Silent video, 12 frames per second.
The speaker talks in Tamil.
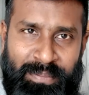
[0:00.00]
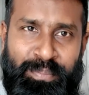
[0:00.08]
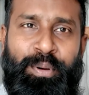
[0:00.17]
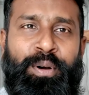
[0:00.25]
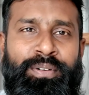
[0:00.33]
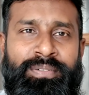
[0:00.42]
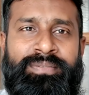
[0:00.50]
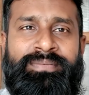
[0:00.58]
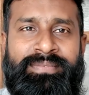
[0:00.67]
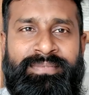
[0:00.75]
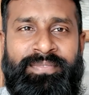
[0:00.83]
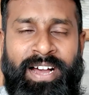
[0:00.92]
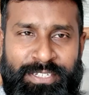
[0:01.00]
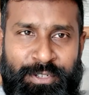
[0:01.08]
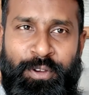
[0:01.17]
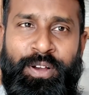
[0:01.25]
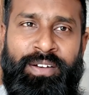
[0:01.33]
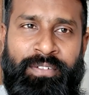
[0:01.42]
இப்போது
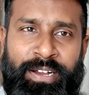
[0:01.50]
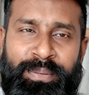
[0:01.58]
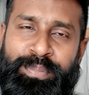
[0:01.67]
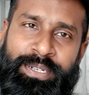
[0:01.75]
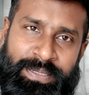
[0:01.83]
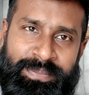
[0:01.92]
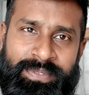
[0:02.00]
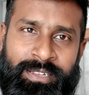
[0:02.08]
வாசியோக வகுப்பு